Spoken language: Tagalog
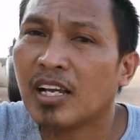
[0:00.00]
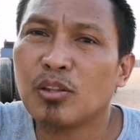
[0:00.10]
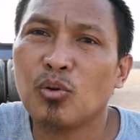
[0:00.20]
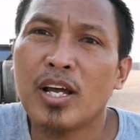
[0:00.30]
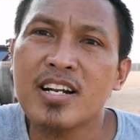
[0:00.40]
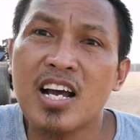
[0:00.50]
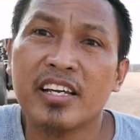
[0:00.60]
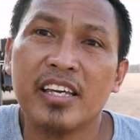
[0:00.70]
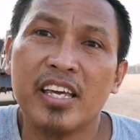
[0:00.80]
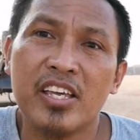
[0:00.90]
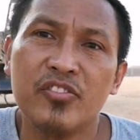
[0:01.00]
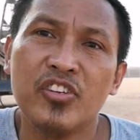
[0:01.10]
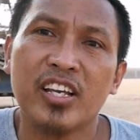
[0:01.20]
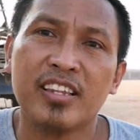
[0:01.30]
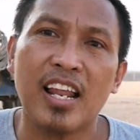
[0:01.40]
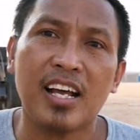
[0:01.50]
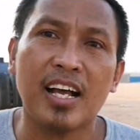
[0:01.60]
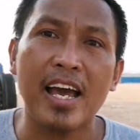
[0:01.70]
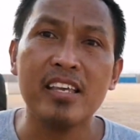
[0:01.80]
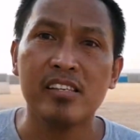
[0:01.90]
Di katulad ng i-inject
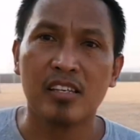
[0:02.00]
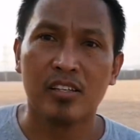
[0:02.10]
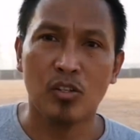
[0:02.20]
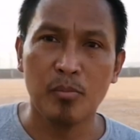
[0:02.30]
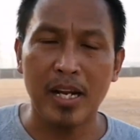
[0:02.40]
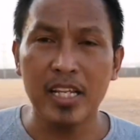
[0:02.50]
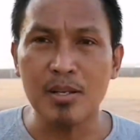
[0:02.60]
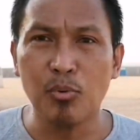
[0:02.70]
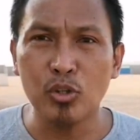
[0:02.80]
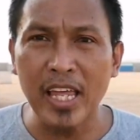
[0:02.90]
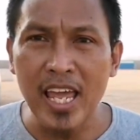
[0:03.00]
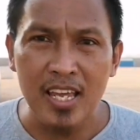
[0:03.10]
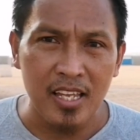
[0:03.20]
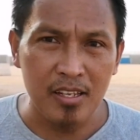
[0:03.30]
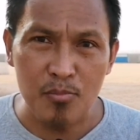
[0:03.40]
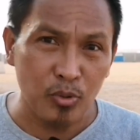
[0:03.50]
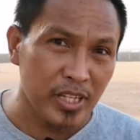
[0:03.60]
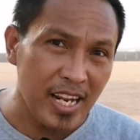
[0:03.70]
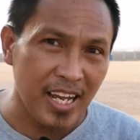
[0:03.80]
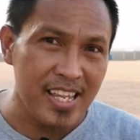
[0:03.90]
talaga, guys. Yung maliit na buti, yung
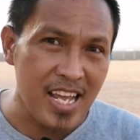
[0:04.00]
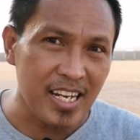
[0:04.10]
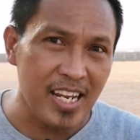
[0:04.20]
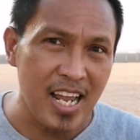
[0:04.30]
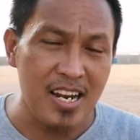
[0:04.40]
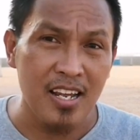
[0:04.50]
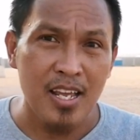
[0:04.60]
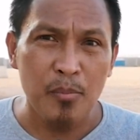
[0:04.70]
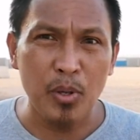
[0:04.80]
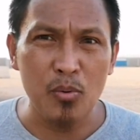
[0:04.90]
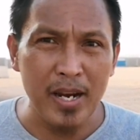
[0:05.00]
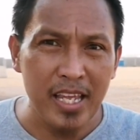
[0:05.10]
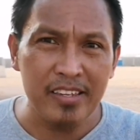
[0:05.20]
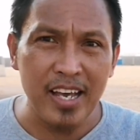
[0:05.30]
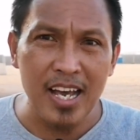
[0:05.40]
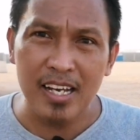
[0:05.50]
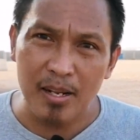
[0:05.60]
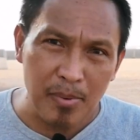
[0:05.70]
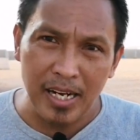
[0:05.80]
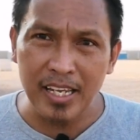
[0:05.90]
buti na ganyan, ganyan. Pero maliit siya,
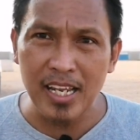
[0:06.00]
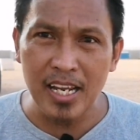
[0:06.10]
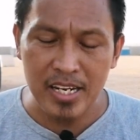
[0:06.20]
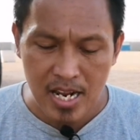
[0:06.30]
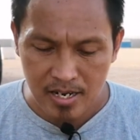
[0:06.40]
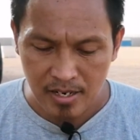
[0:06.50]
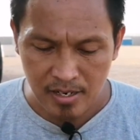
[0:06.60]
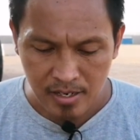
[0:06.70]
ganun balaki lang 'yan.